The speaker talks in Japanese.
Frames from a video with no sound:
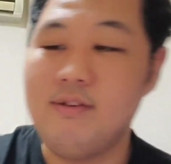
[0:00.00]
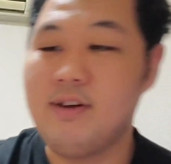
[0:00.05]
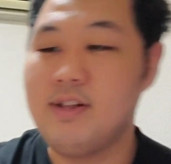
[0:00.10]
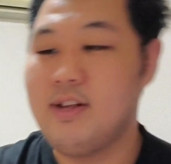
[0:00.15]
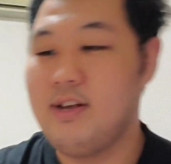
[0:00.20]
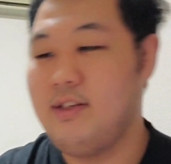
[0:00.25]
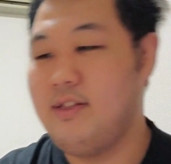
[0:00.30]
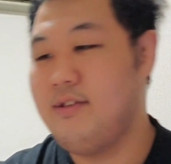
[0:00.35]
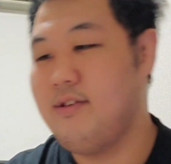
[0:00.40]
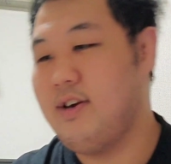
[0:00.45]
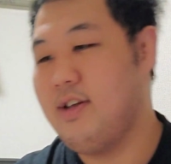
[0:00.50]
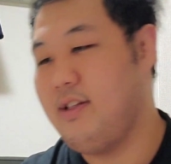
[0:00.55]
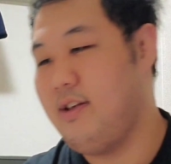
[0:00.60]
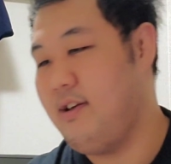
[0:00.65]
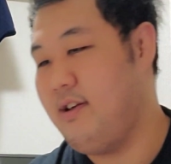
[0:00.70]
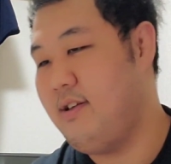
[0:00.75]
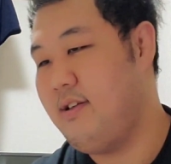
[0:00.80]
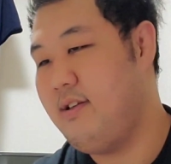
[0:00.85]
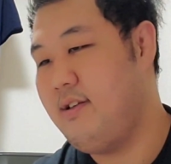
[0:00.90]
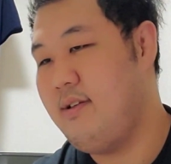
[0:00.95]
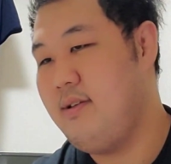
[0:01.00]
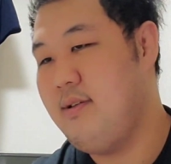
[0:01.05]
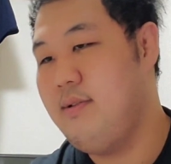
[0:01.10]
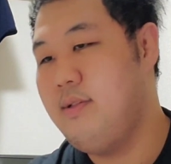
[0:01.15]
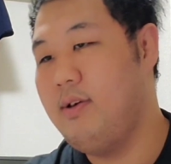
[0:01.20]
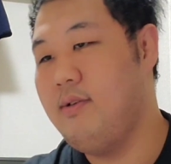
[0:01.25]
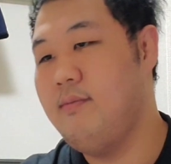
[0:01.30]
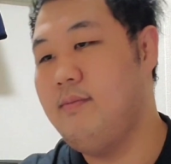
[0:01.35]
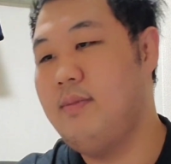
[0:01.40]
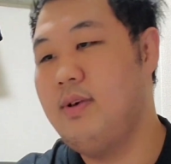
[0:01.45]
て言われたら一緒やな。
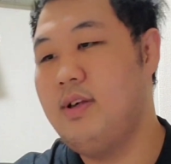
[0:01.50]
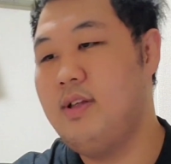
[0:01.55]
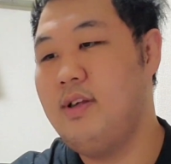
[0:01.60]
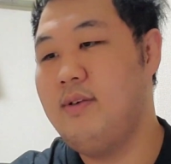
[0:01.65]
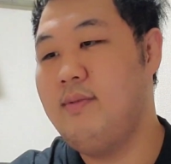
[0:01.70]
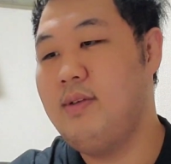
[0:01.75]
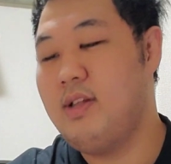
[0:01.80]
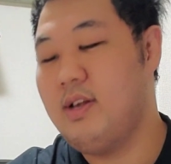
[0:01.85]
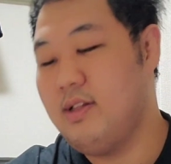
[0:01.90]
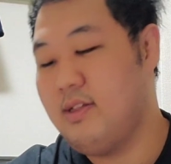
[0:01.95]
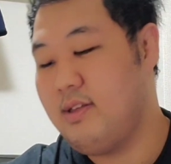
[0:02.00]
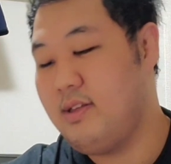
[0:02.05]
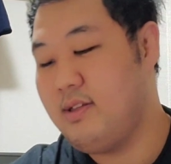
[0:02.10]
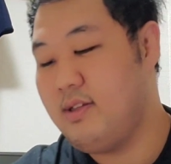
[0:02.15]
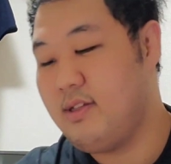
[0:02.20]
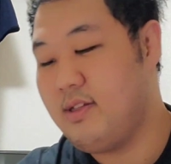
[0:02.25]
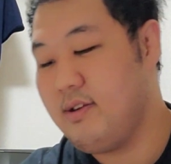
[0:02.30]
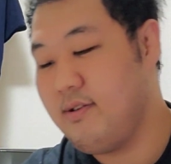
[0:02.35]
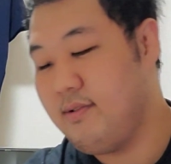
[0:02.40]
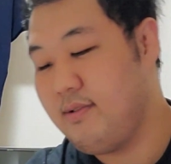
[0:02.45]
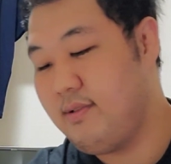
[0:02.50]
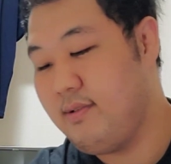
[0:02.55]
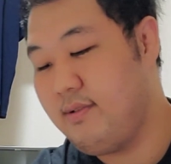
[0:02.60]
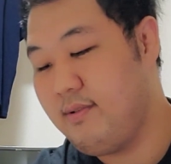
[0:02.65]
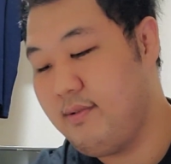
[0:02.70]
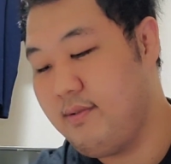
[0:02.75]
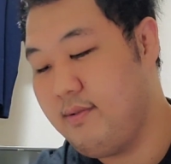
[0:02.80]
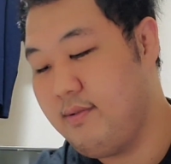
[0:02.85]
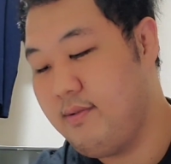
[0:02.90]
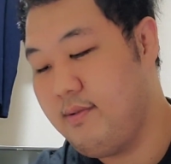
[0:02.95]
でも目で見たら全然ちゃうんす
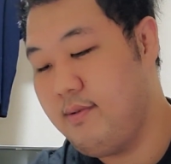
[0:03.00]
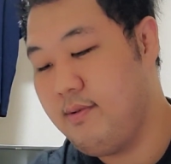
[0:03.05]
よ。